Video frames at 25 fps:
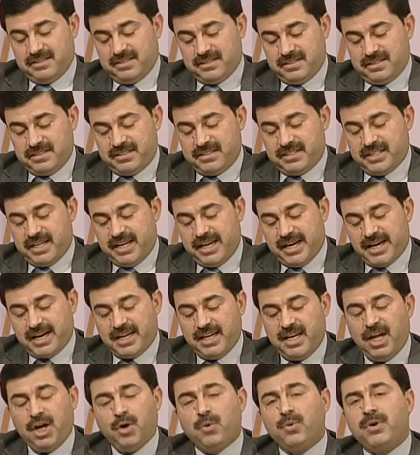
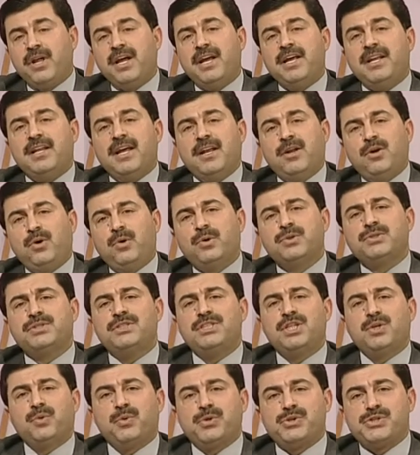سيخلع ليل
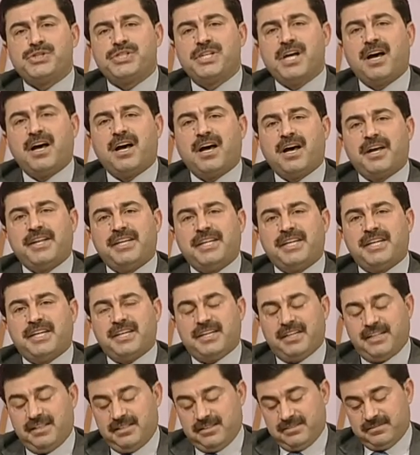الحزن
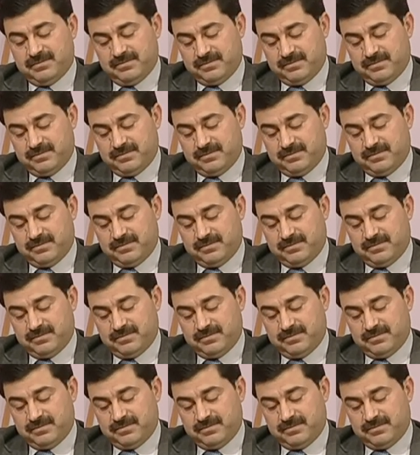وجداني